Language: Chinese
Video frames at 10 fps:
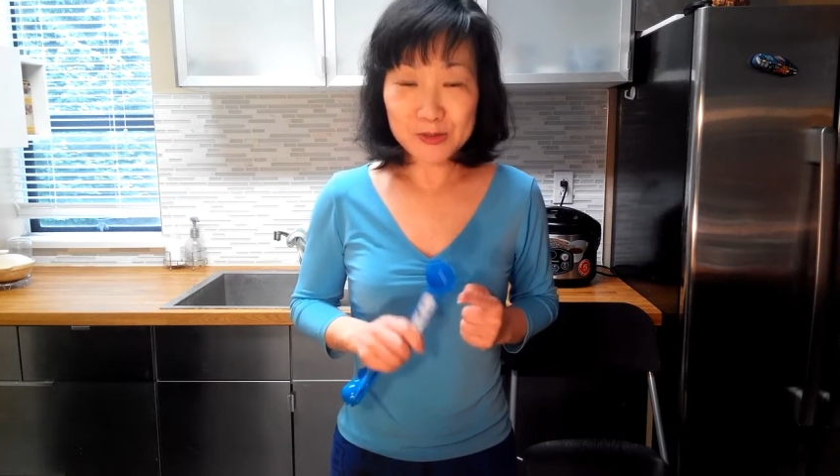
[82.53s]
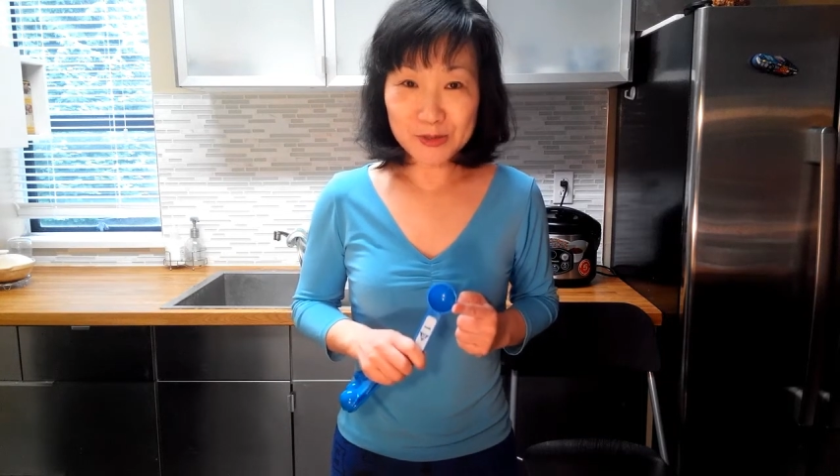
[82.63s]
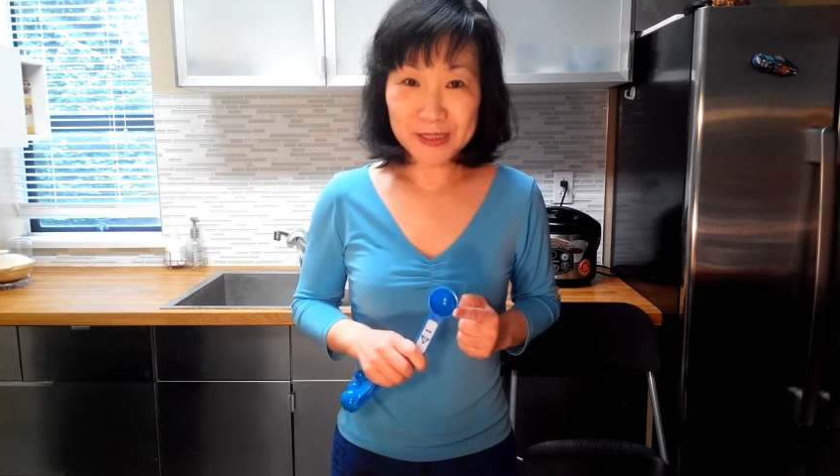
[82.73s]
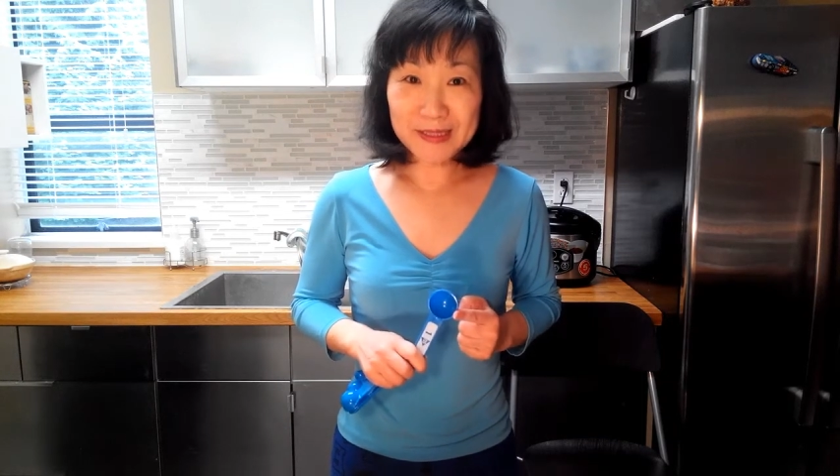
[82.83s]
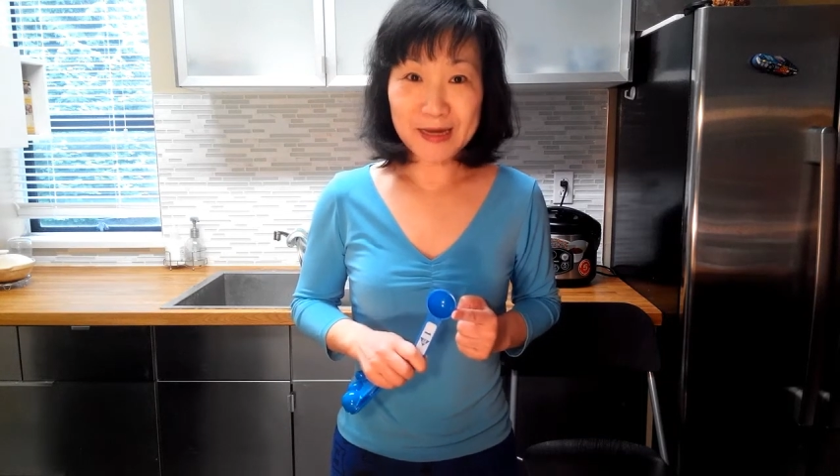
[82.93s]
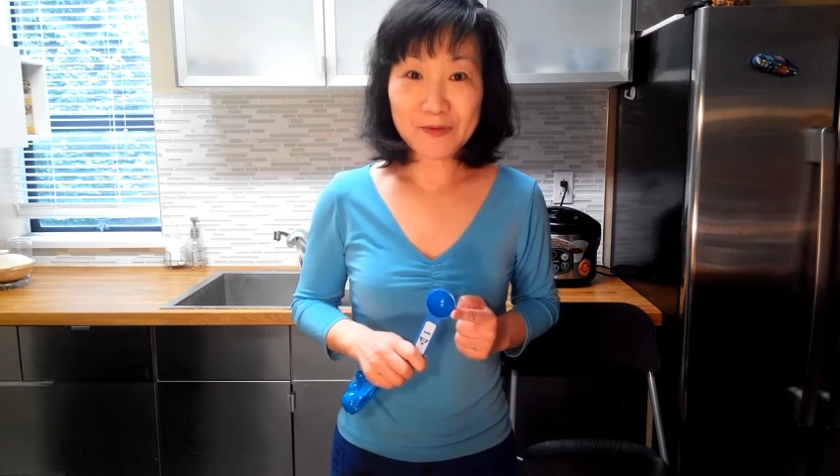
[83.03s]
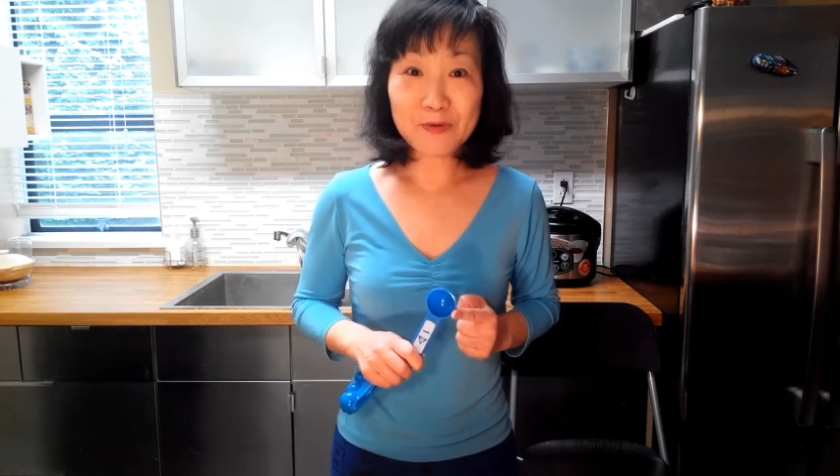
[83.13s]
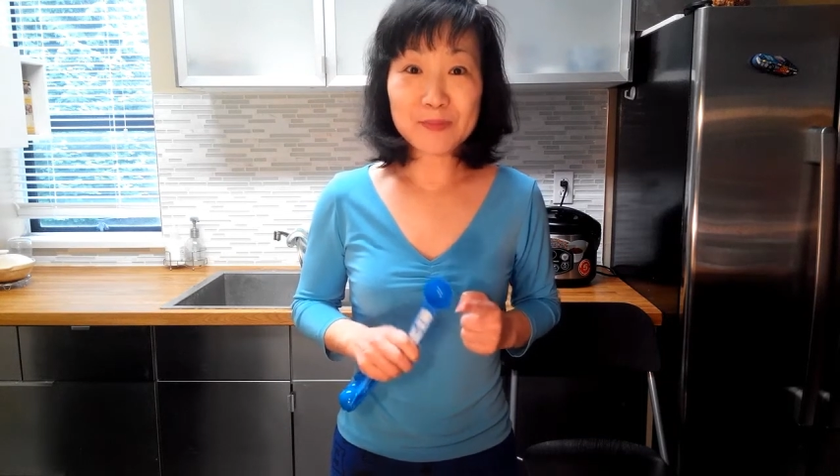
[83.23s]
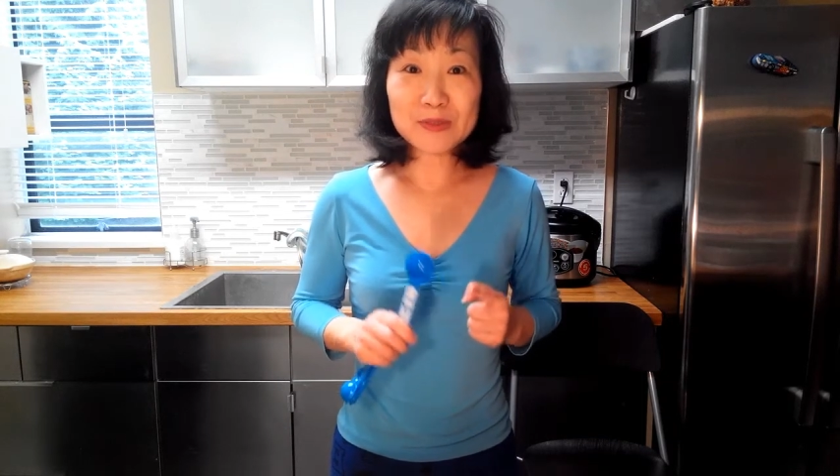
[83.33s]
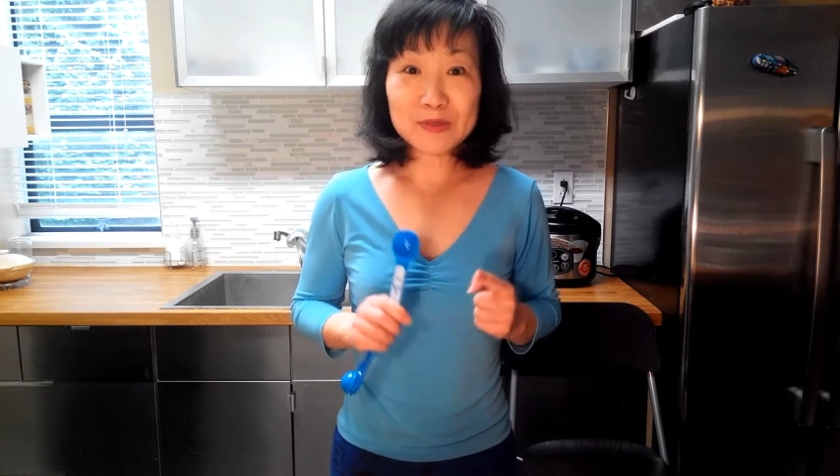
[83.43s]
所以呢，
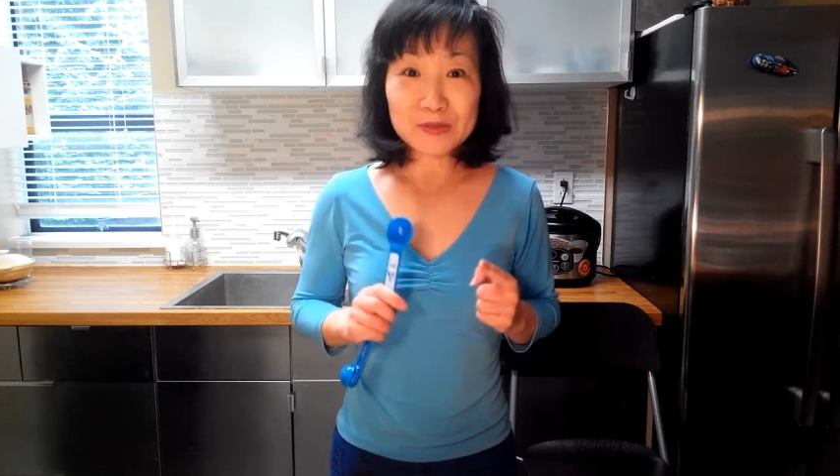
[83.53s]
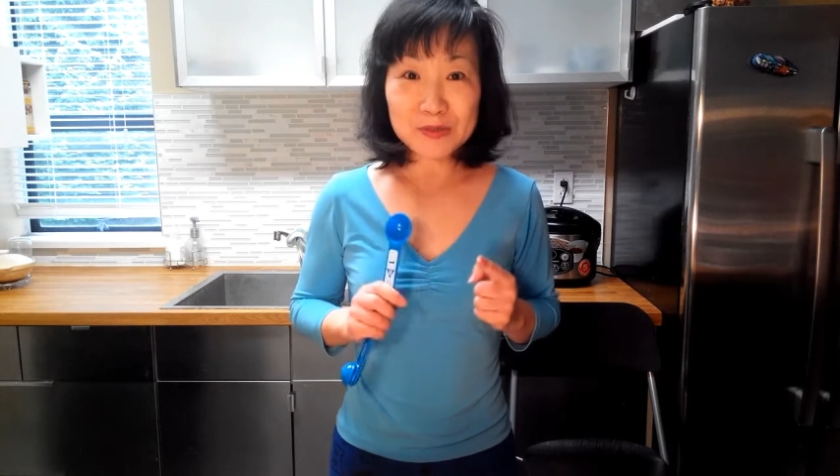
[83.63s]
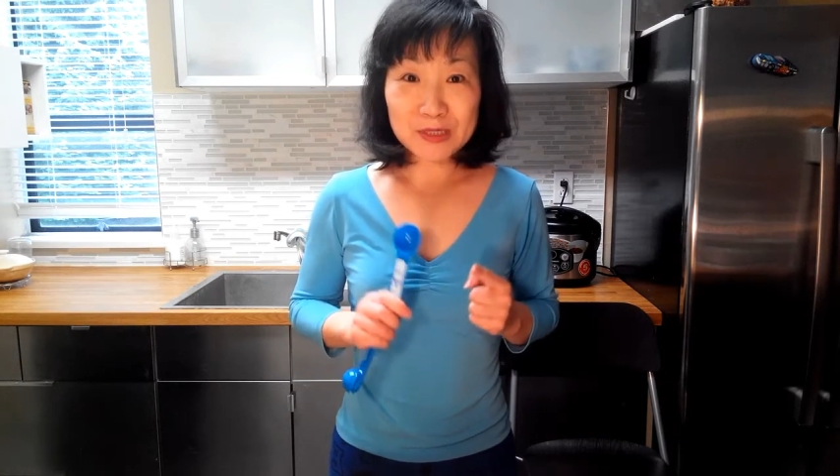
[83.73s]
我们就